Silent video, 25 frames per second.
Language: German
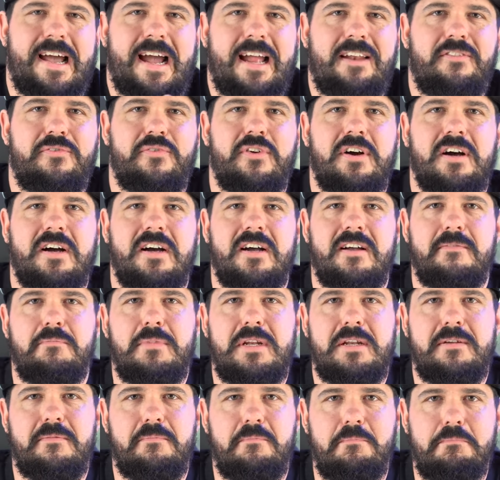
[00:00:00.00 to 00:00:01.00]
Einfach
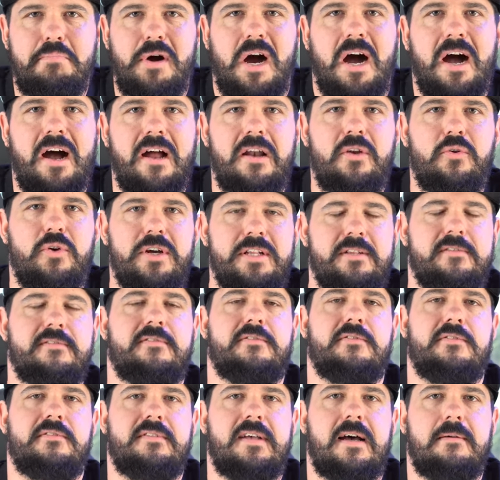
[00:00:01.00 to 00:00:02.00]
mit ein paar Leuten
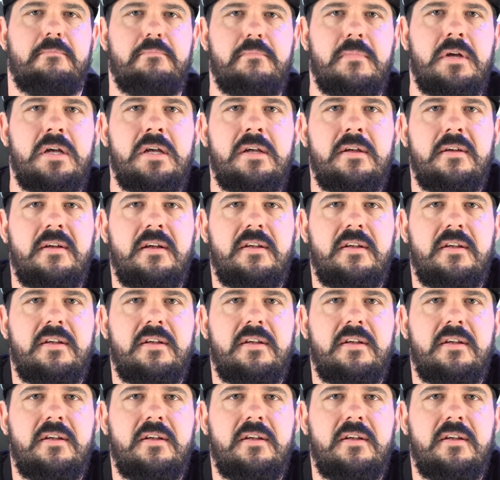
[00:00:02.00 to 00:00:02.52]
zusammen